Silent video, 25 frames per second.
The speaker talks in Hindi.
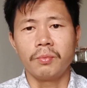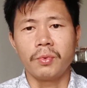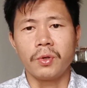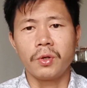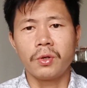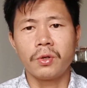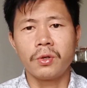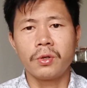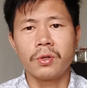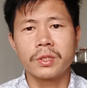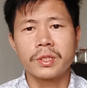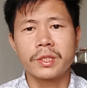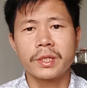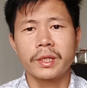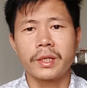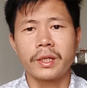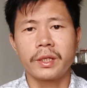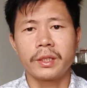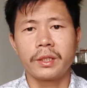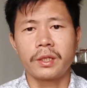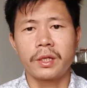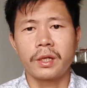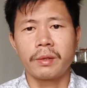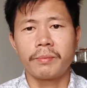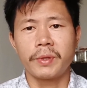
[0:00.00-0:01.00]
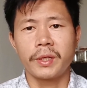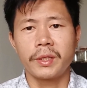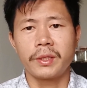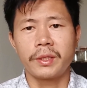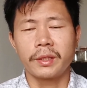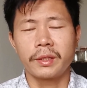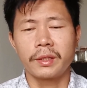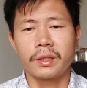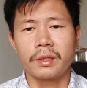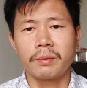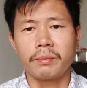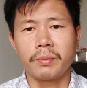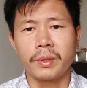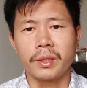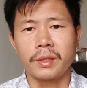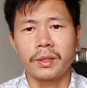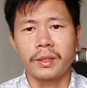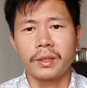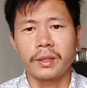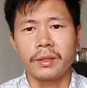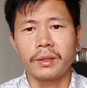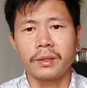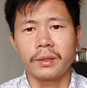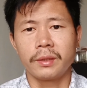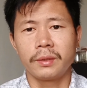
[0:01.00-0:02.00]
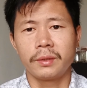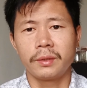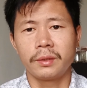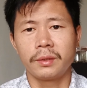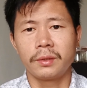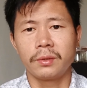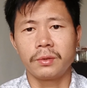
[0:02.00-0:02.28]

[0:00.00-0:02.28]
बहुत सारा ड्रामा देखने मिल रहा है